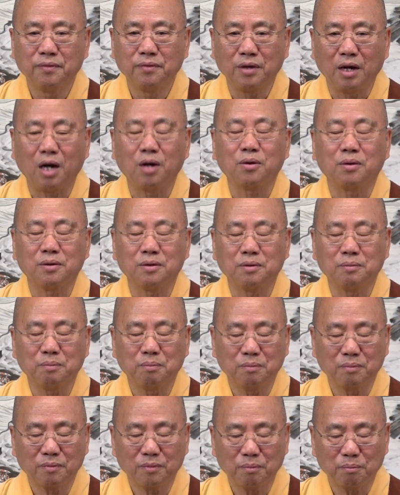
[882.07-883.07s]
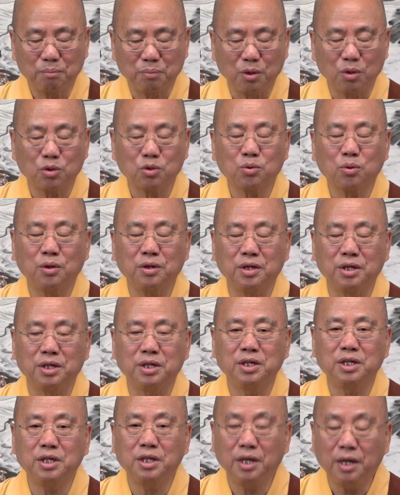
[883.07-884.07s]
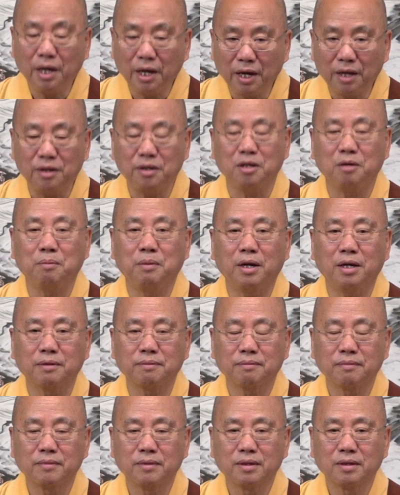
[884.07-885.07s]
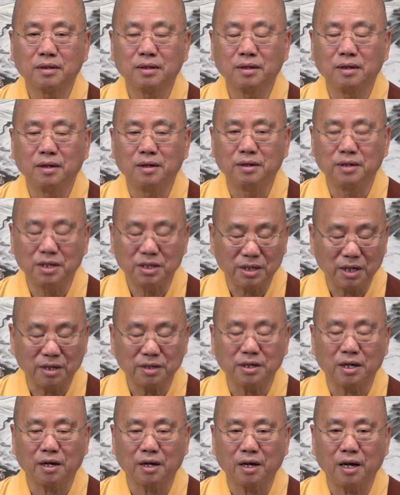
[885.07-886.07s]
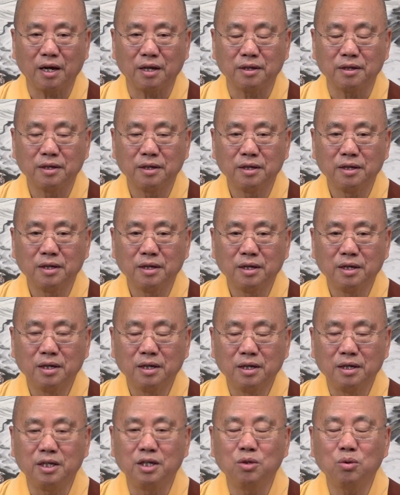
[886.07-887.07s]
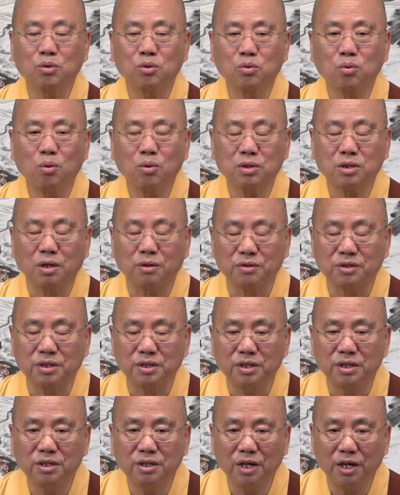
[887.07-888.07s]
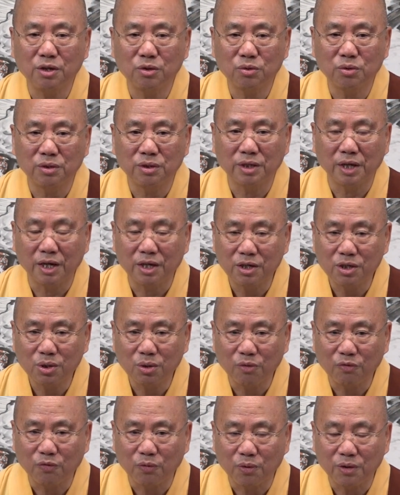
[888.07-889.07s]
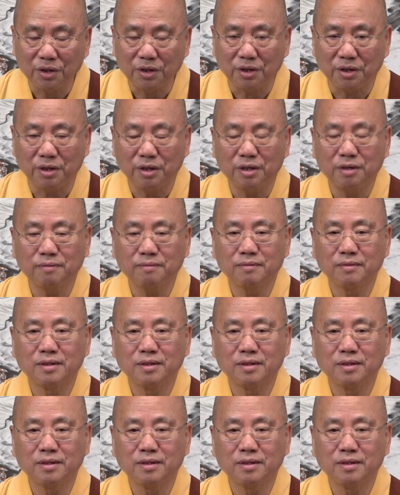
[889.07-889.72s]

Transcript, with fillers: 好，比如说你一天里面，你想想看，你用多少时间去研究佛理？